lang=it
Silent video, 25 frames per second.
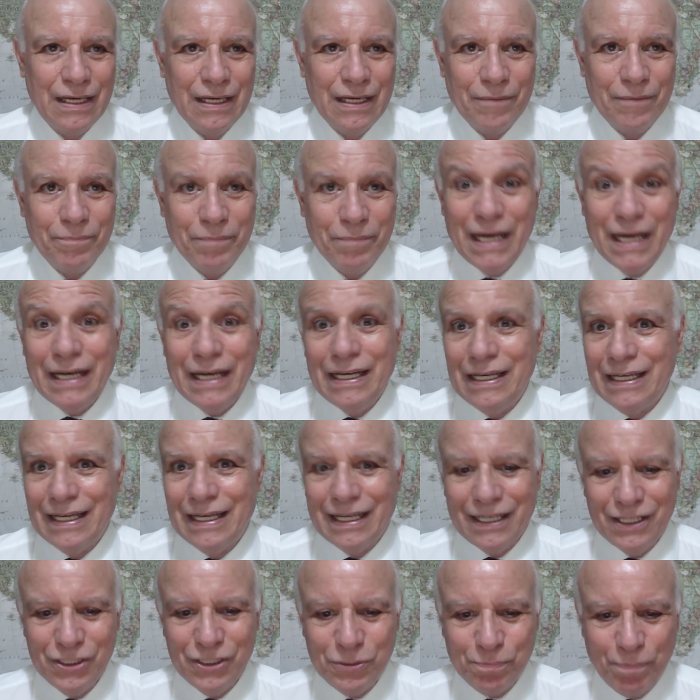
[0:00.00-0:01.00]
beh, la
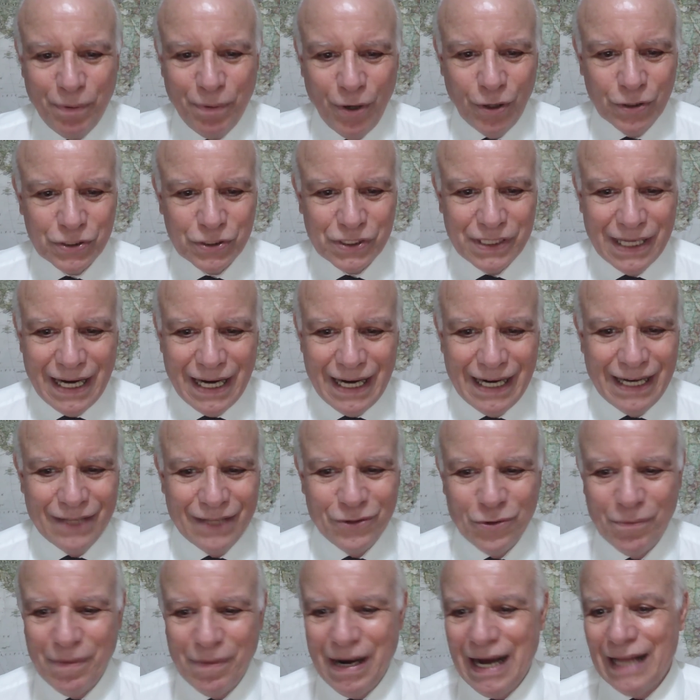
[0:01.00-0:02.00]
risposta alla
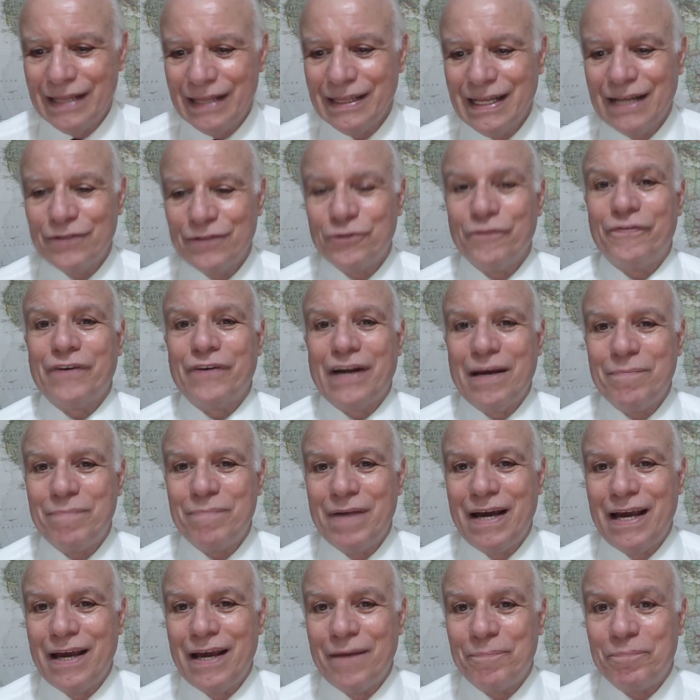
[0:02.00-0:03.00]
domanda
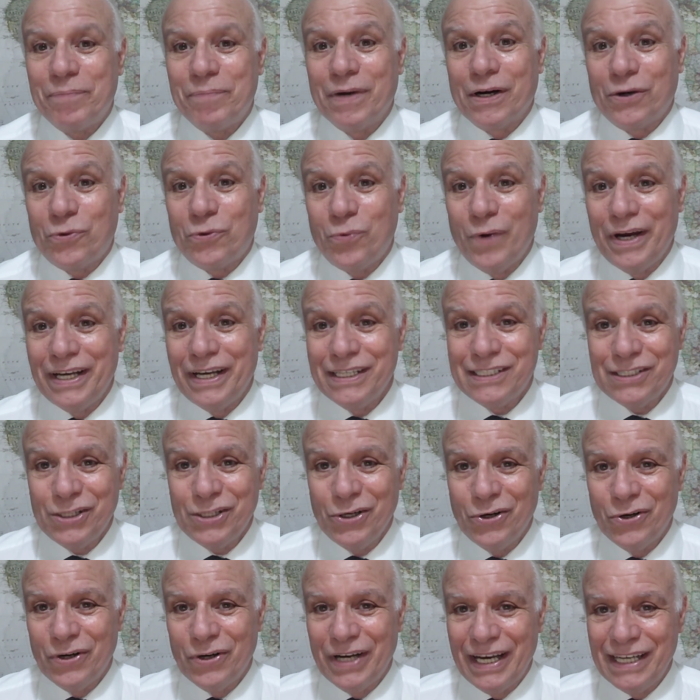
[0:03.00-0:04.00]
dovrebbe per
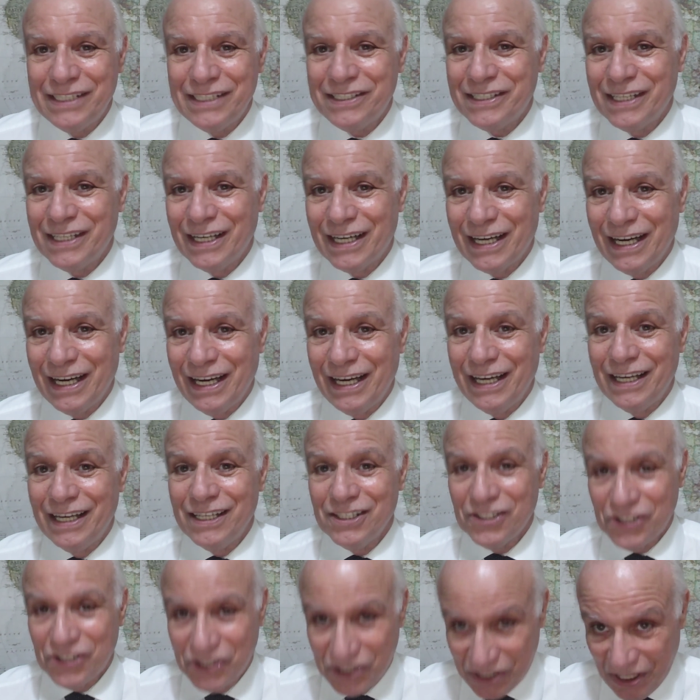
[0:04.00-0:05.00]
questo essere
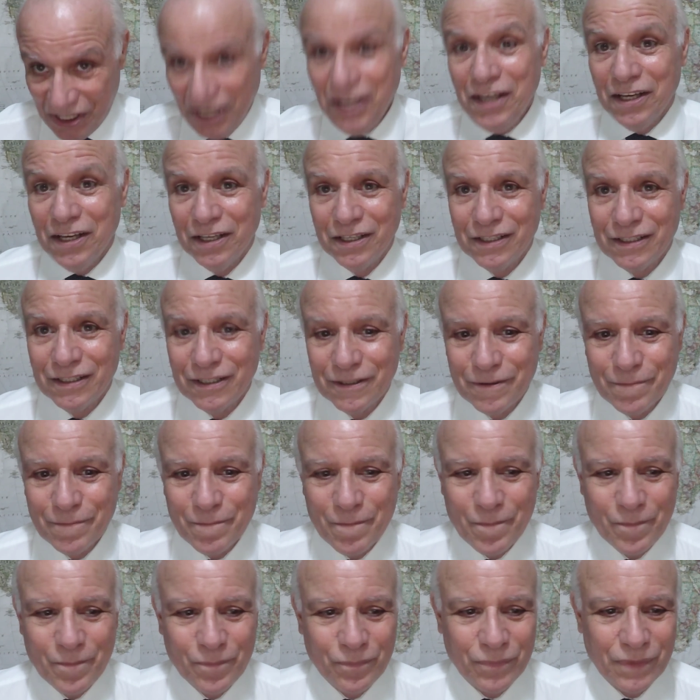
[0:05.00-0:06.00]
sì
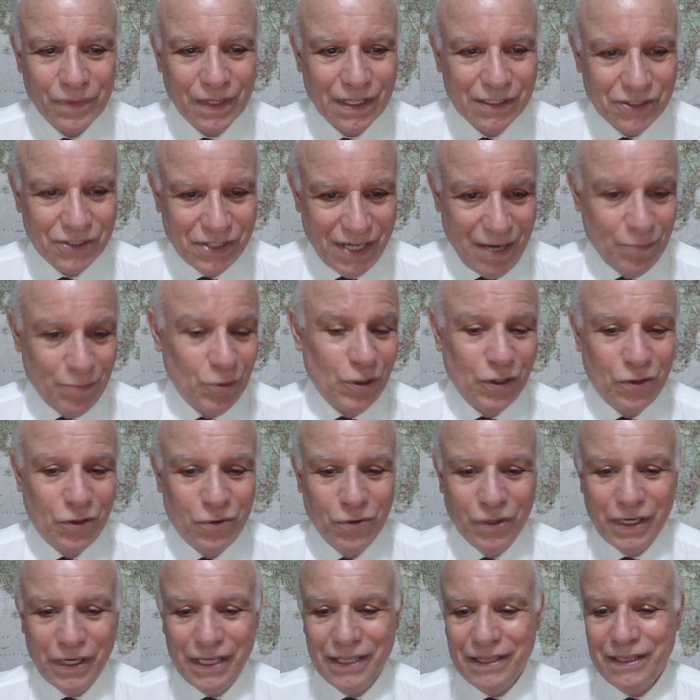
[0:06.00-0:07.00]
siamo
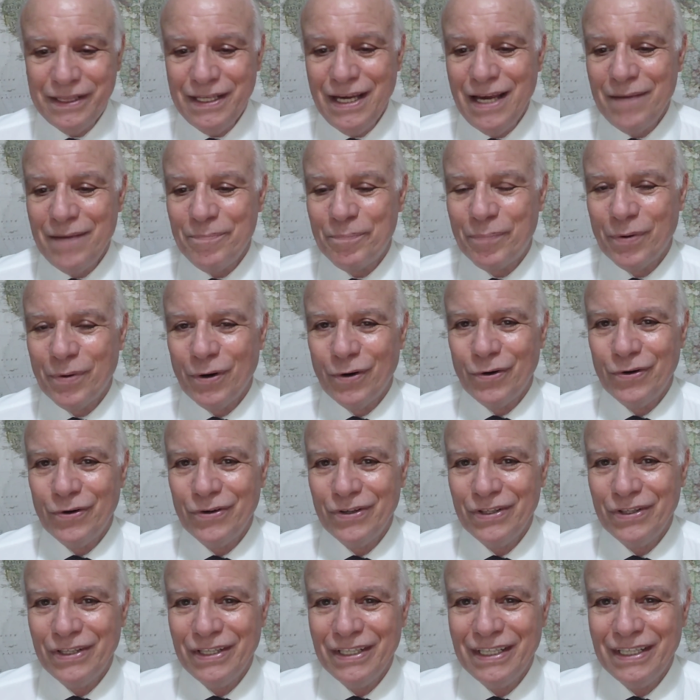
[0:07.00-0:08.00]
ancora in tempo,
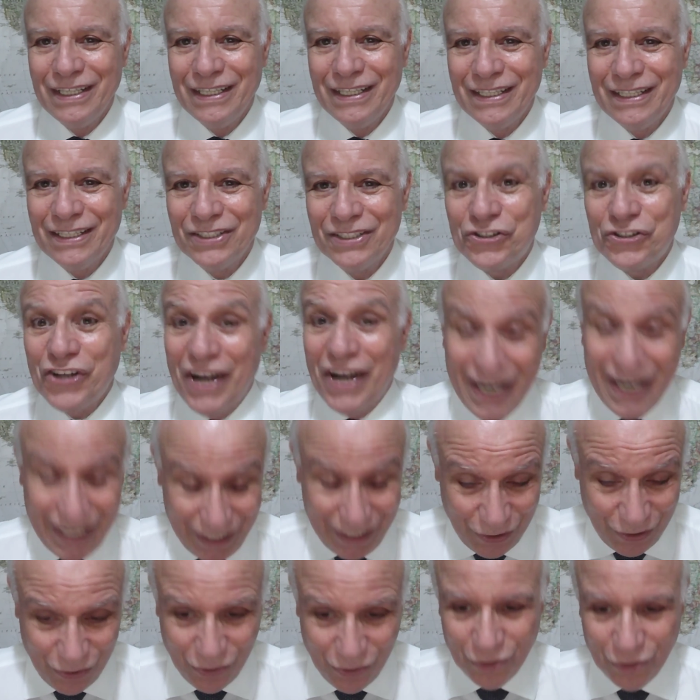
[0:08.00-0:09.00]
c'è
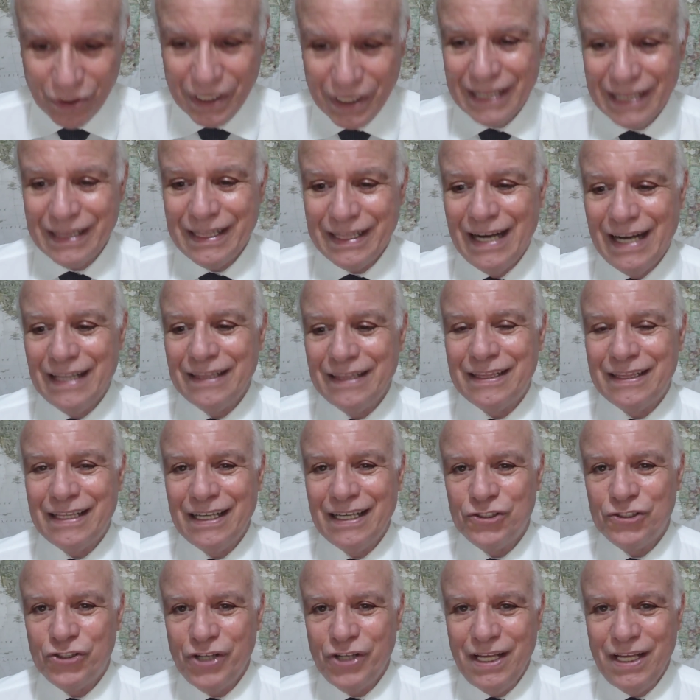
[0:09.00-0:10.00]
ancora
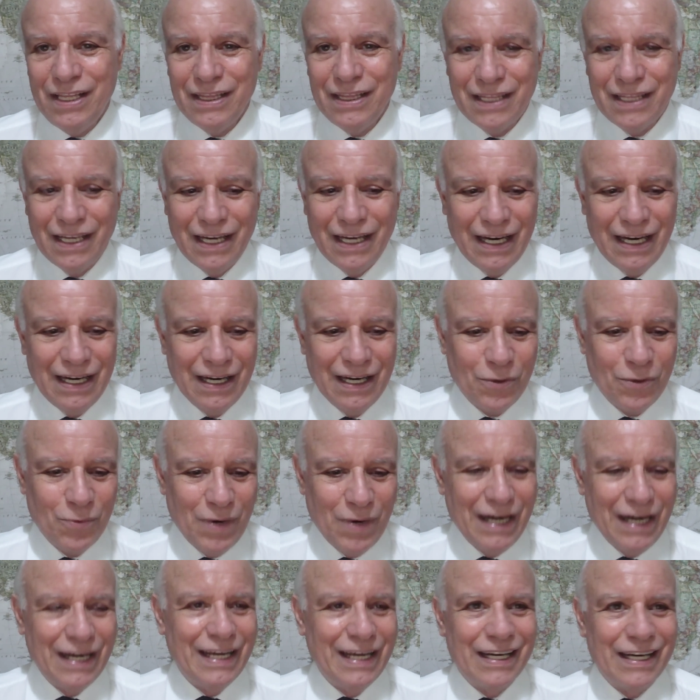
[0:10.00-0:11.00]
tanta gente alla
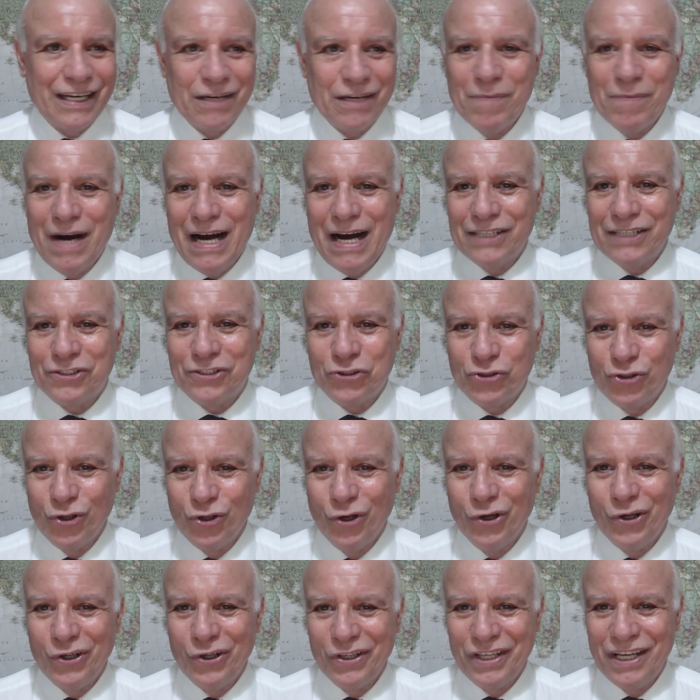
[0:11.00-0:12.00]
quale è
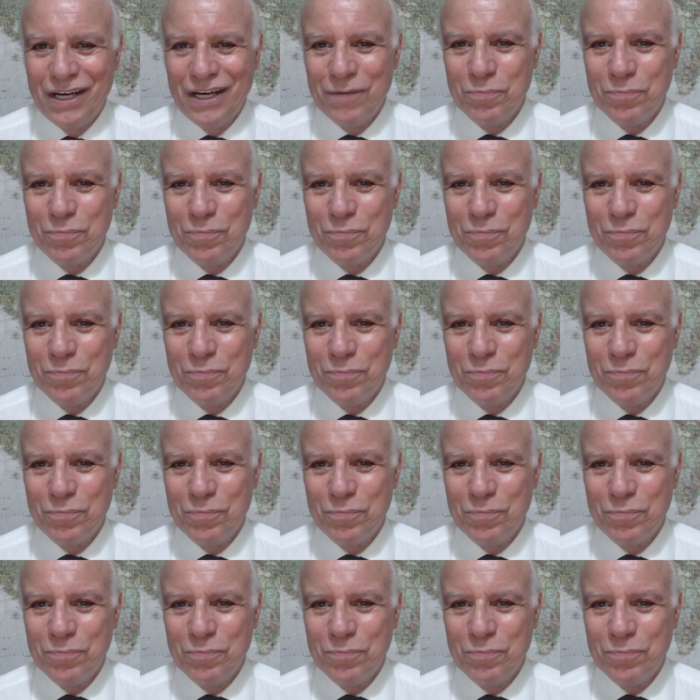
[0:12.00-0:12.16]
rimasto il